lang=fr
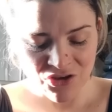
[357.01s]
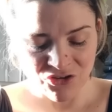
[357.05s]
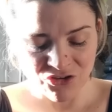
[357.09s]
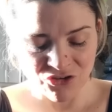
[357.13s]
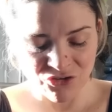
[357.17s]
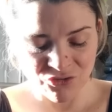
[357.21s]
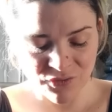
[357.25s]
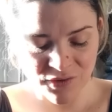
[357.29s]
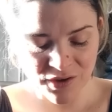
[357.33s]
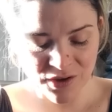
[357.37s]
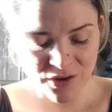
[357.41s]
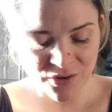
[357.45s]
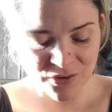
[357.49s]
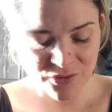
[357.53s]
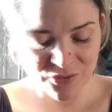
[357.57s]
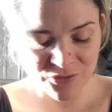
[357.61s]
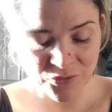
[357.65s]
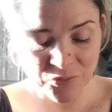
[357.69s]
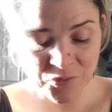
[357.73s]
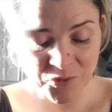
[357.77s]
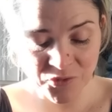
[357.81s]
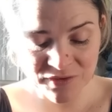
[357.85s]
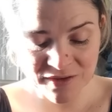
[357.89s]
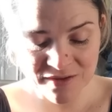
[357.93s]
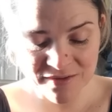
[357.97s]
Je vais euh,
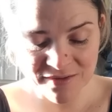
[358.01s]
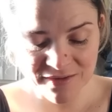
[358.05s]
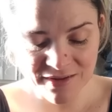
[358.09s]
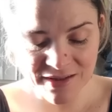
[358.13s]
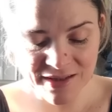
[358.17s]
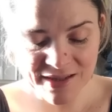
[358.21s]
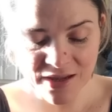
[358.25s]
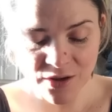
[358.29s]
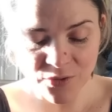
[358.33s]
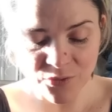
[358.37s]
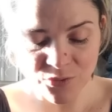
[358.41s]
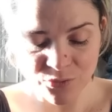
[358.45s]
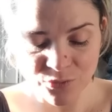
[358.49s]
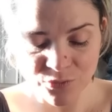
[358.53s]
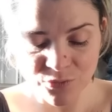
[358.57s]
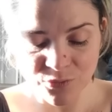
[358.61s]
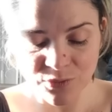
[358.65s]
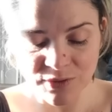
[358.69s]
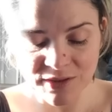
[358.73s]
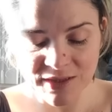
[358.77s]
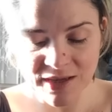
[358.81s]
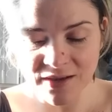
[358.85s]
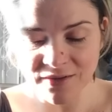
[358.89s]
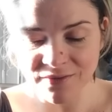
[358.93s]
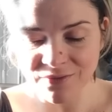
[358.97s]
demander s'il y a une
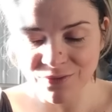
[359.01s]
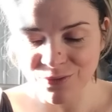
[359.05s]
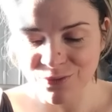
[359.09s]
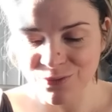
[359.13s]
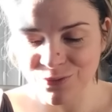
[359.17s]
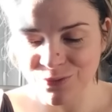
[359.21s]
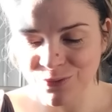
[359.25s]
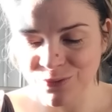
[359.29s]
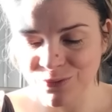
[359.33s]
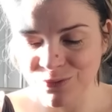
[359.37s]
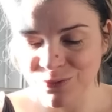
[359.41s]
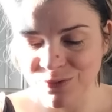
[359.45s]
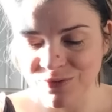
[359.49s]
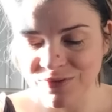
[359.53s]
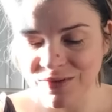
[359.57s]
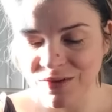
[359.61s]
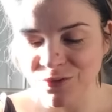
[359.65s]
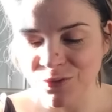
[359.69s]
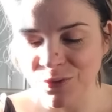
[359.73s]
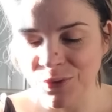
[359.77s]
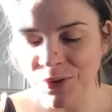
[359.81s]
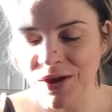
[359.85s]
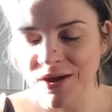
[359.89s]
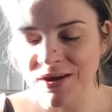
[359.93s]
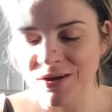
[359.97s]
autre carte de, de
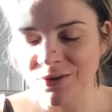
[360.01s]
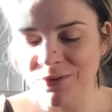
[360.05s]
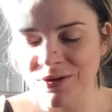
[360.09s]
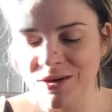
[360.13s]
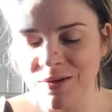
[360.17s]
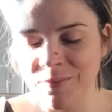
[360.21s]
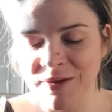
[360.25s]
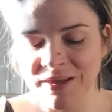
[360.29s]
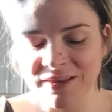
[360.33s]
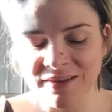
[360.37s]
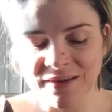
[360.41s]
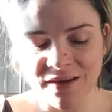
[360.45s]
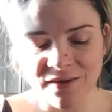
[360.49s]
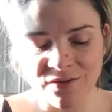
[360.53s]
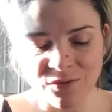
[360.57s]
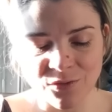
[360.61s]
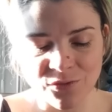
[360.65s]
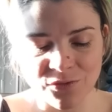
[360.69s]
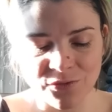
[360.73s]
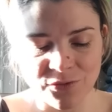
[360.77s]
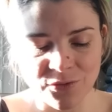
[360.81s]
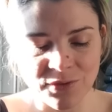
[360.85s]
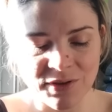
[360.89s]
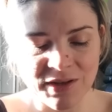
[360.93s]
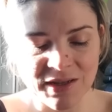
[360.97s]
cet oracle, les maîtres
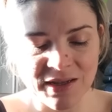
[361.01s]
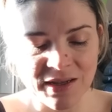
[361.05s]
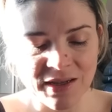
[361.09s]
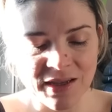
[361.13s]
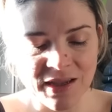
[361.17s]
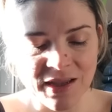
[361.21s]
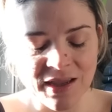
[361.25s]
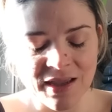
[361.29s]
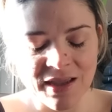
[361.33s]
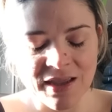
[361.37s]
ascensionnés,